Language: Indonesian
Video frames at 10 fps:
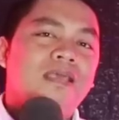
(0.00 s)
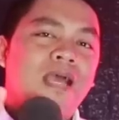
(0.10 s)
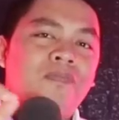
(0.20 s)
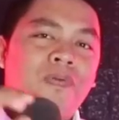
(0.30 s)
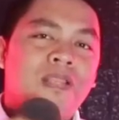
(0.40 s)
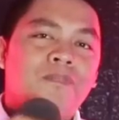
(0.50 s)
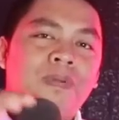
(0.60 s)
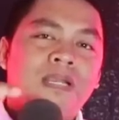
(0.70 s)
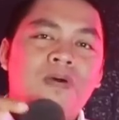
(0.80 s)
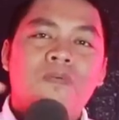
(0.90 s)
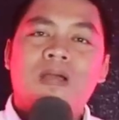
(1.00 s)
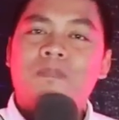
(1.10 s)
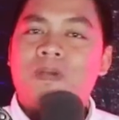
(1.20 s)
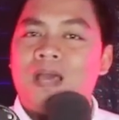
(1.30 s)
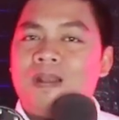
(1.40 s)
yang Vera pernah
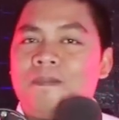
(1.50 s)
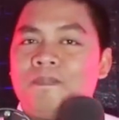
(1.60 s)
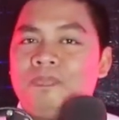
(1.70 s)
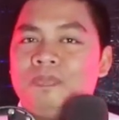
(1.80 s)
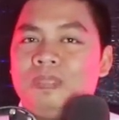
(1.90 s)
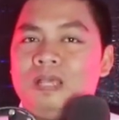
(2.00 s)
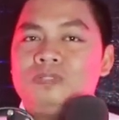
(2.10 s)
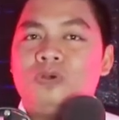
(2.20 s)
ungkapkan, ya